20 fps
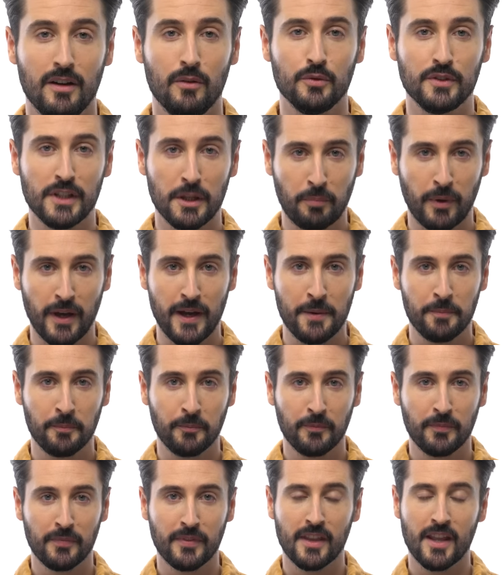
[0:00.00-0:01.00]
Vous êtes prêts
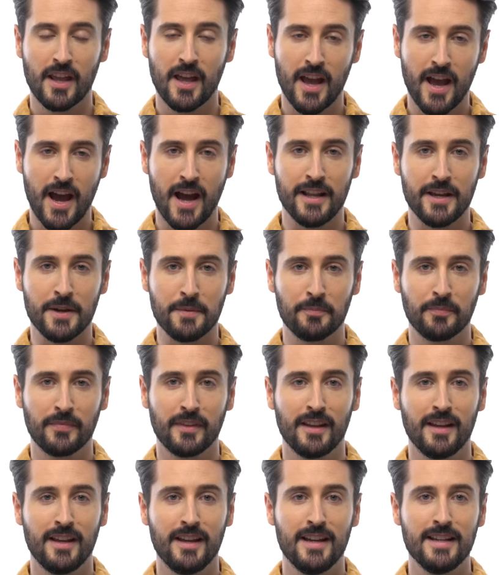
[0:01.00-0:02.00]
Allez,
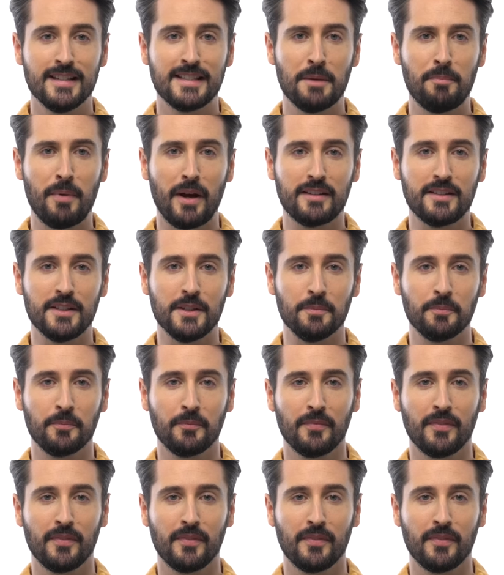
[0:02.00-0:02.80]
c'est parti